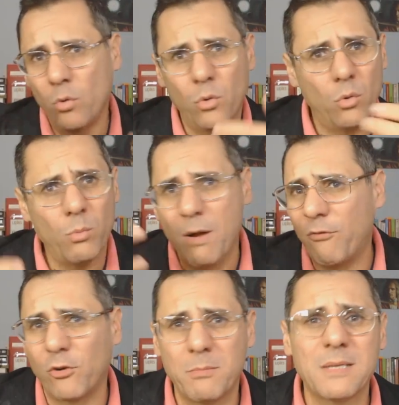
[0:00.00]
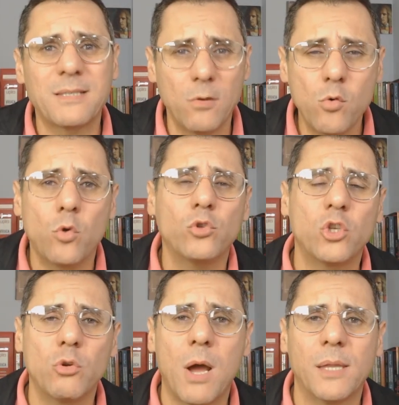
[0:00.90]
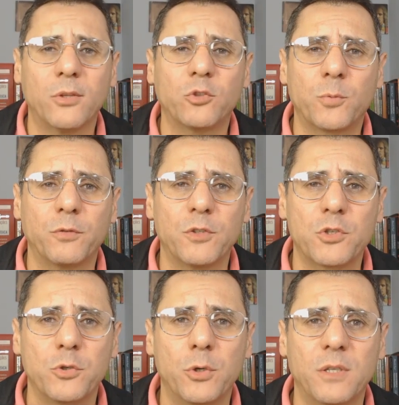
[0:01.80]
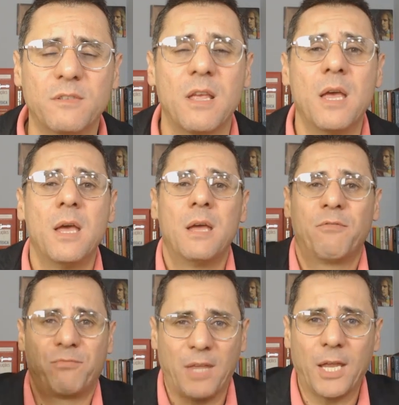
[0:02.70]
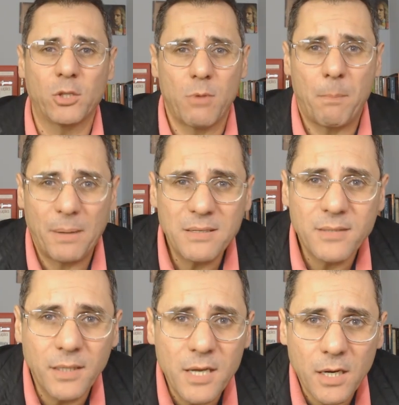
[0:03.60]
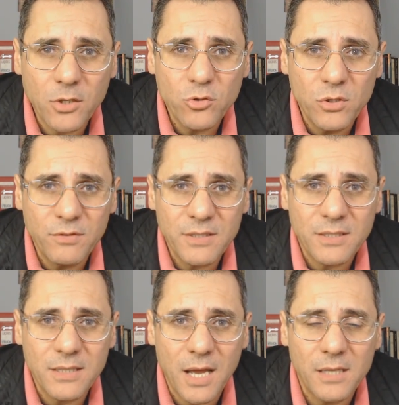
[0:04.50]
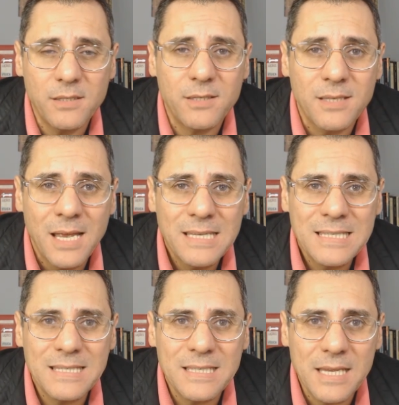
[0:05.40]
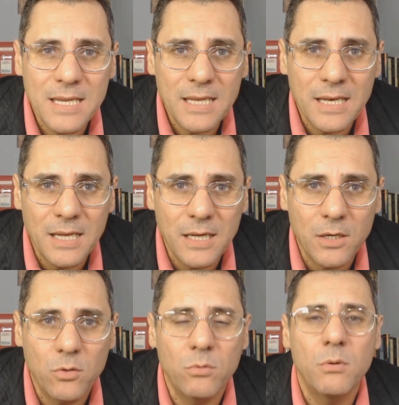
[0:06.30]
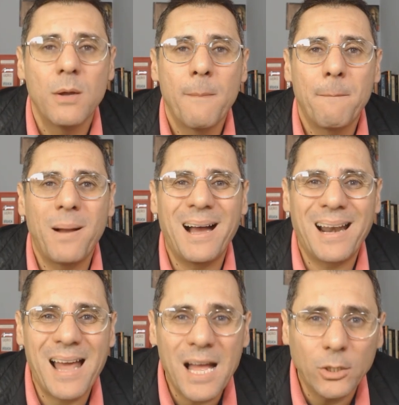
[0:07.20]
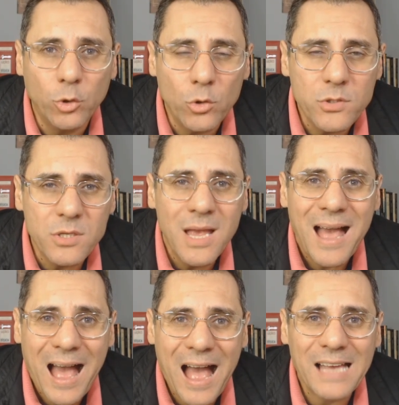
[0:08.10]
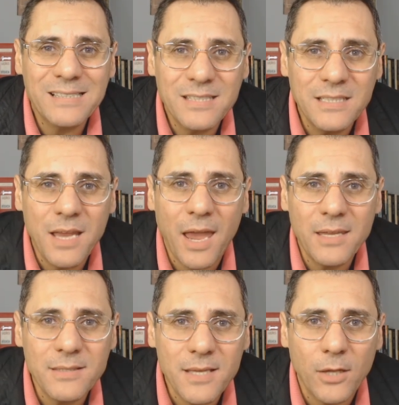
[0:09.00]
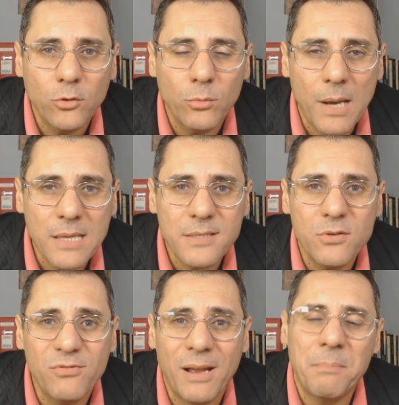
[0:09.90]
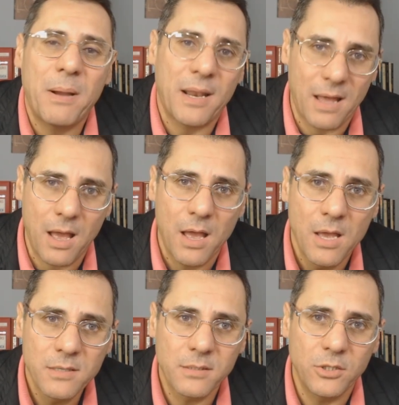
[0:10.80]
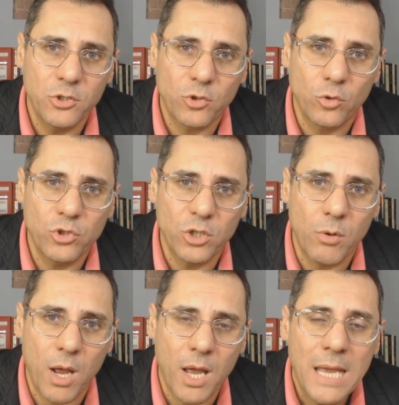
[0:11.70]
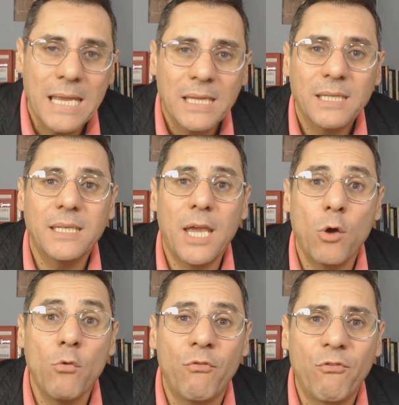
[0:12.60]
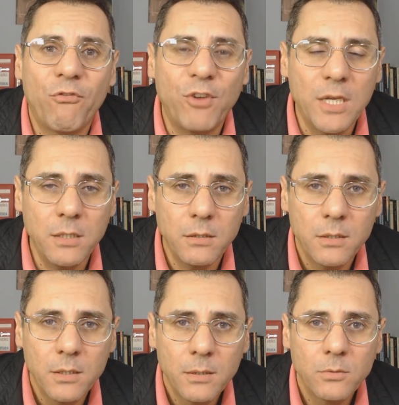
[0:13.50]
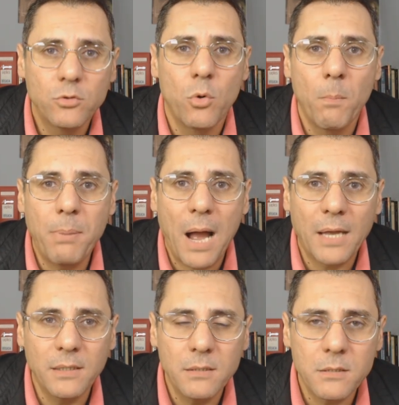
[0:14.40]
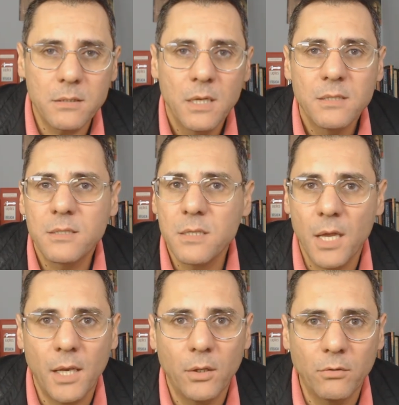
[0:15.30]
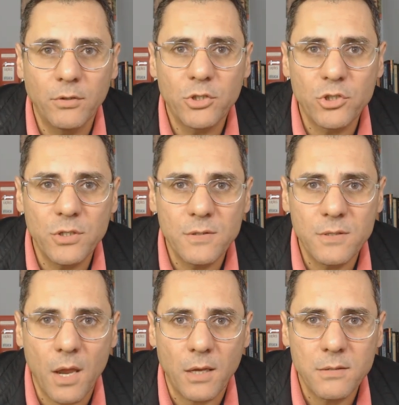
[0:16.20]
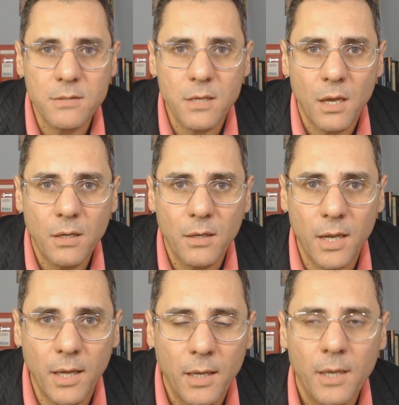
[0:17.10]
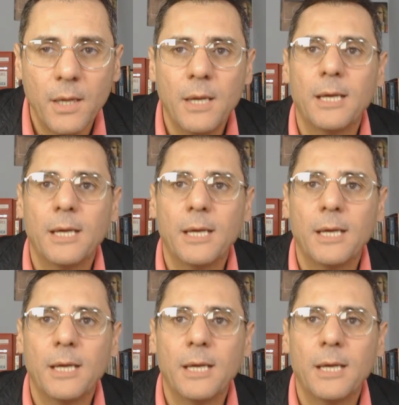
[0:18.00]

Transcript: uma formação continuada dos professores, tendo uma parceria com as universidades, serão parados. A ciência no Brasil vai parar se isso continuar. E é o fim de um país se ele não investir em ciência, né?